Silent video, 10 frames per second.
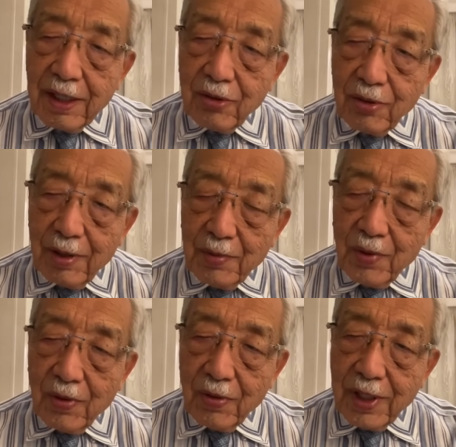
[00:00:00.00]
これは
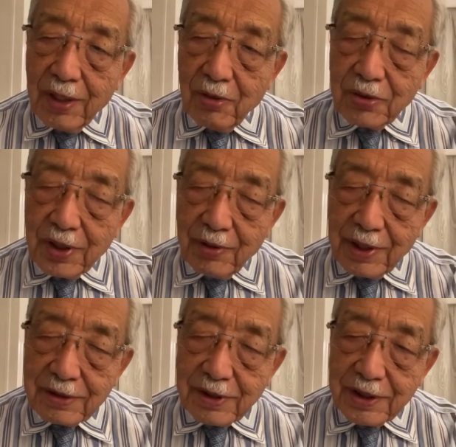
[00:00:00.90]
もう併合では
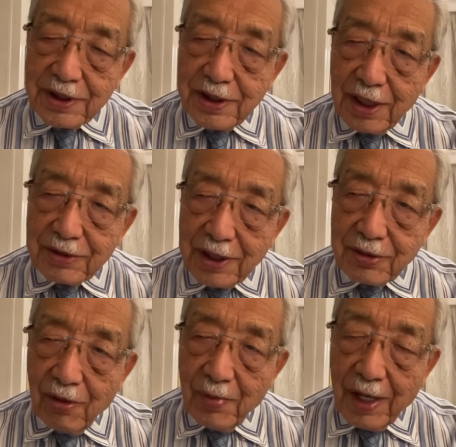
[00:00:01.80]
なくて侵略だ
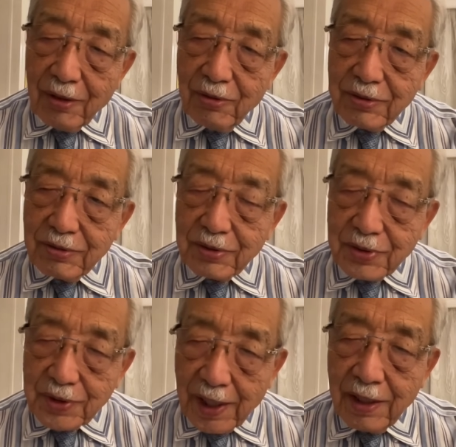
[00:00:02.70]
と、まあこういうこ
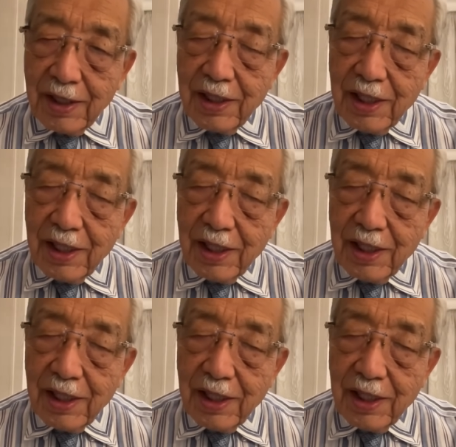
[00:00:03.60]
とで、